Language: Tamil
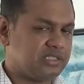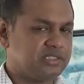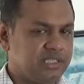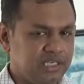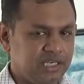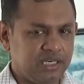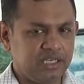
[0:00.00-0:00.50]
அது
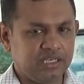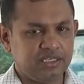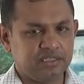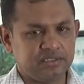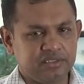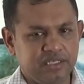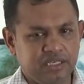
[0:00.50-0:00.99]
சிங்கள
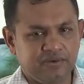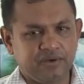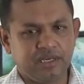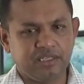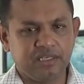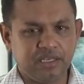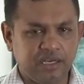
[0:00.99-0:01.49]

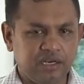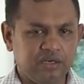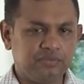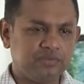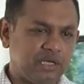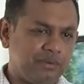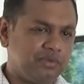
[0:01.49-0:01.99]

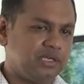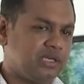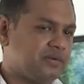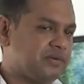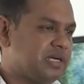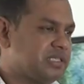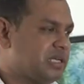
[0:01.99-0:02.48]
இனவாதிகளாலும் தமிழ்
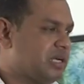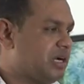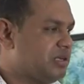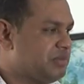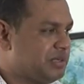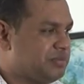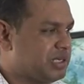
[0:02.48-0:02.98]

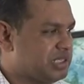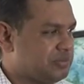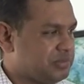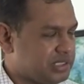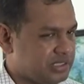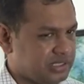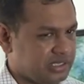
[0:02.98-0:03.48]
இனவாதிகளாலும்
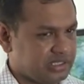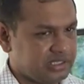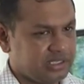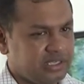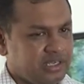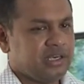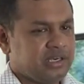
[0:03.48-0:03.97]
ஏற்படுத்தப்பட்டிருக்கிறது
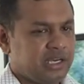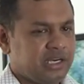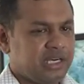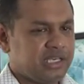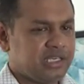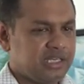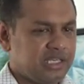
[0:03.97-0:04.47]

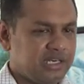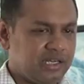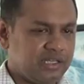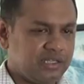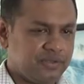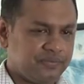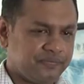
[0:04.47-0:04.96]
தமிழ்
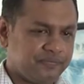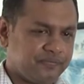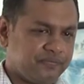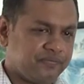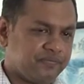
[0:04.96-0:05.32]
இனவாதிகள்